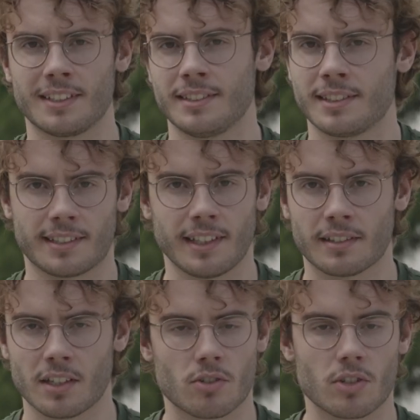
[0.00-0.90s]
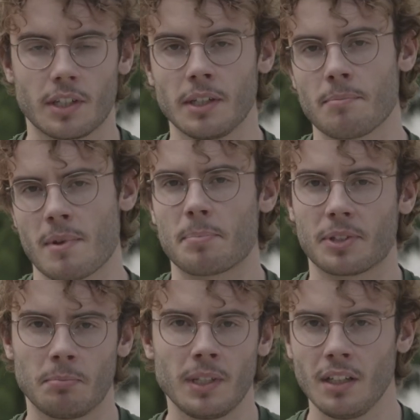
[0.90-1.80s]
de 16 anos, que me
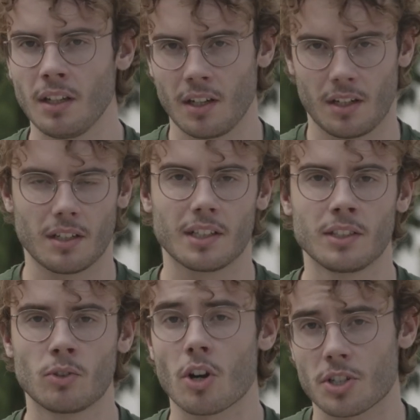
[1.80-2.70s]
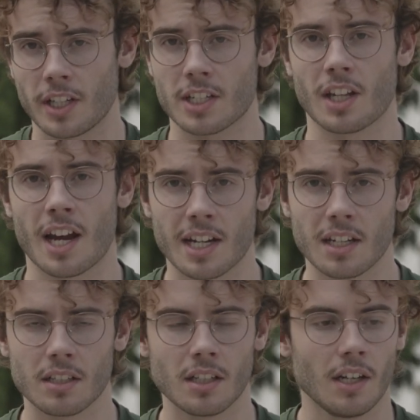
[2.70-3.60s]
apercebi que gosto desta área